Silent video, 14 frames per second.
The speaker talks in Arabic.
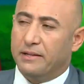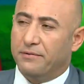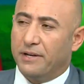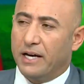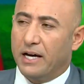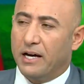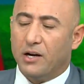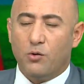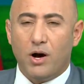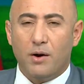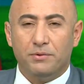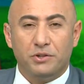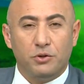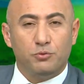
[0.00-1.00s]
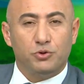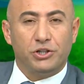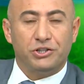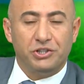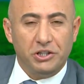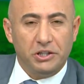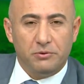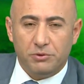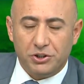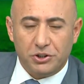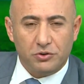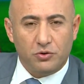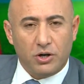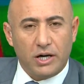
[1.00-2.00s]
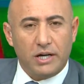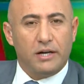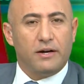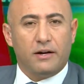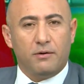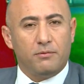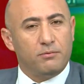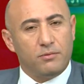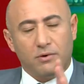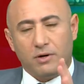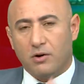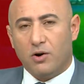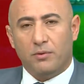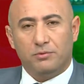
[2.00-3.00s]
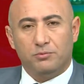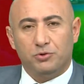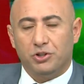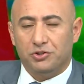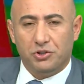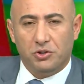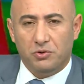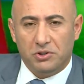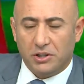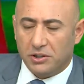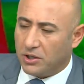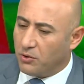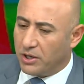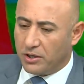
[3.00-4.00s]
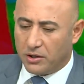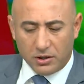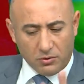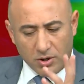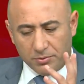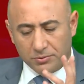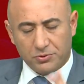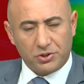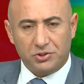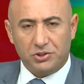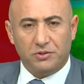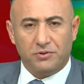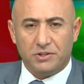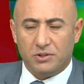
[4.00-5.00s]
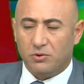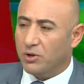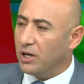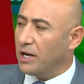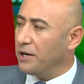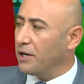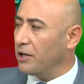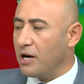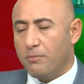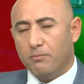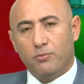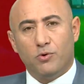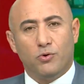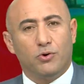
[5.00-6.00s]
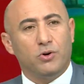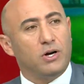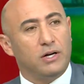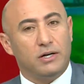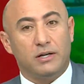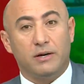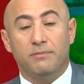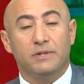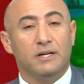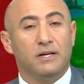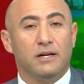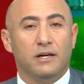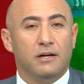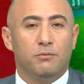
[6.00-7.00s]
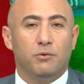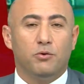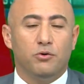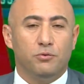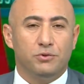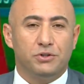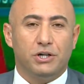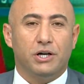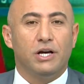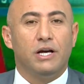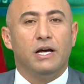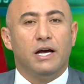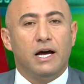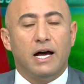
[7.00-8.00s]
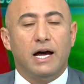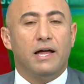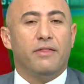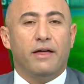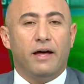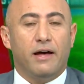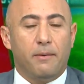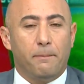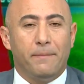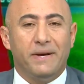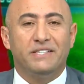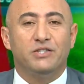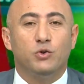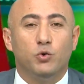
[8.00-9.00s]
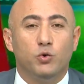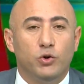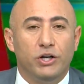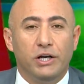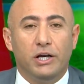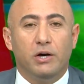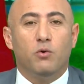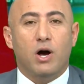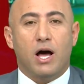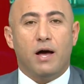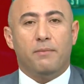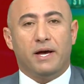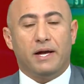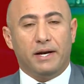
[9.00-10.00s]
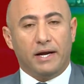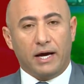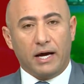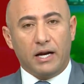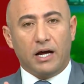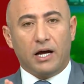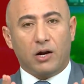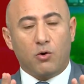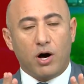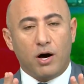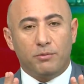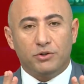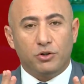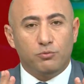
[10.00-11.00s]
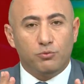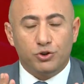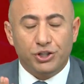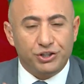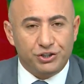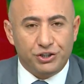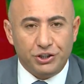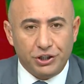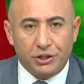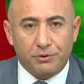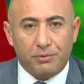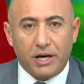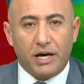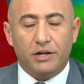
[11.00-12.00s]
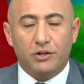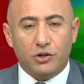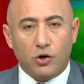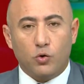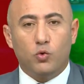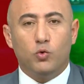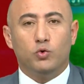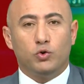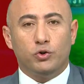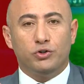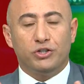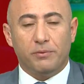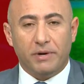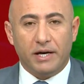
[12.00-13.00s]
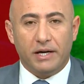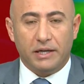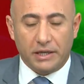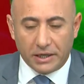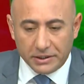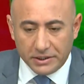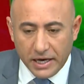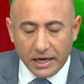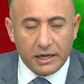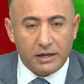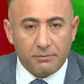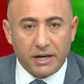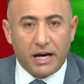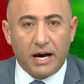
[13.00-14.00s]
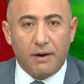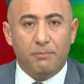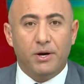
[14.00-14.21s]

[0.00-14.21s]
فيها روابط المشجعين مش انه انا روابط مشجعي الوحدات او انا روابط مشجعي الفيصل والله انا الكب هون انا الكب موضوع مش هيك هذا مسؤوليه وامانه على روابط المشجعين بان يقودوا الجماهير داخل الملعب